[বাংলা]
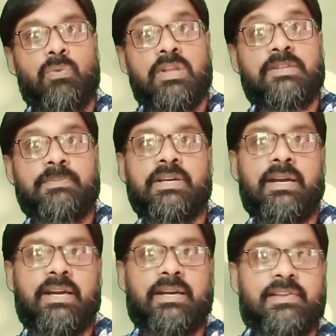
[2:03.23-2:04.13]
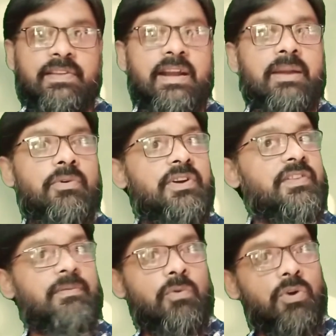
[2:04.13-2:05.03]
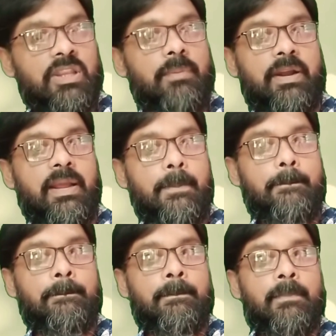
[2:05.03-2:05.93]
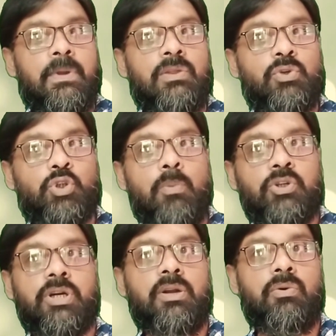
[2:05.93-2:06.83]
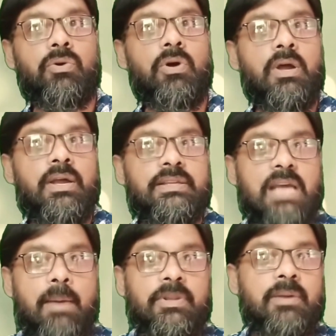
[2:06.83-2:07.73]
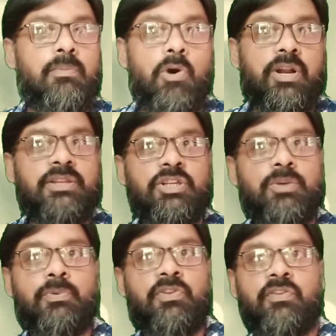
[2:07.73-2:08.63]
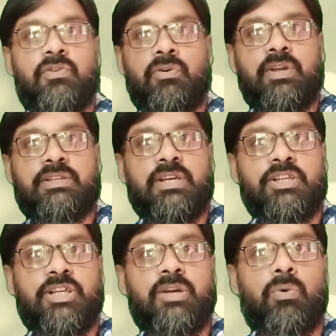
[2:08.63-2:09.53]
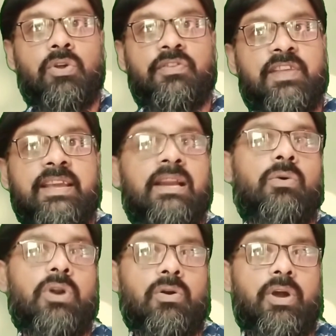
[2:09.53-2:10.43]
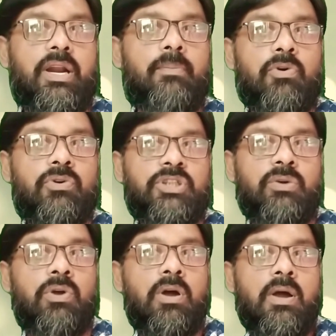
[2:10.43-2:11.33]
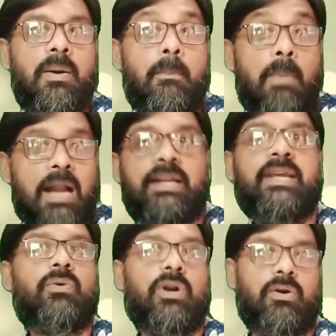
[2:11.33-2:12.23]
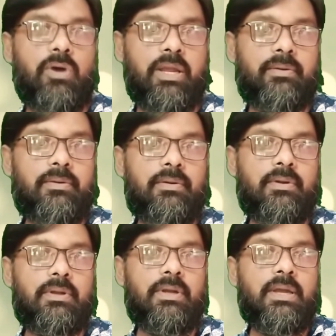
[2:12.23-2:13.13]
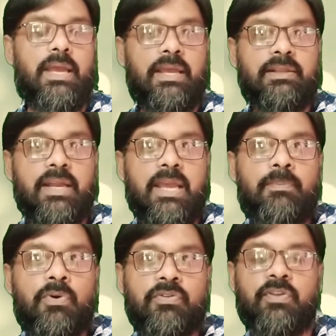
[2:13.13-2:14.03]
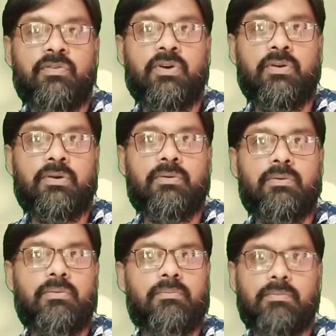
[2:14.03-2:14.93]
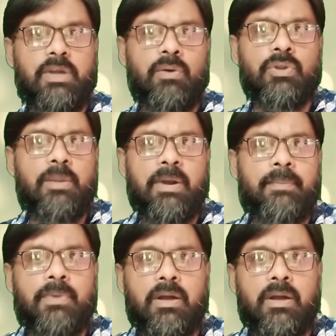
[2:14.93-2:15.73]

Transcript: ইকুয়াল স্পিডে ডেটা সেন্ড এবং রিসিভ করতে পারে কিন্তু সমস্যাটা হলো যে আমাদের মডার্ন যেসব প্রসেসর রয়েছে সেগুলো সিঙ্গেল কোরের হয় না বরং সেগুলো মাল্টি কোরের হয় এক্ষেত্রে এই প্রসেসরকে হতে পারে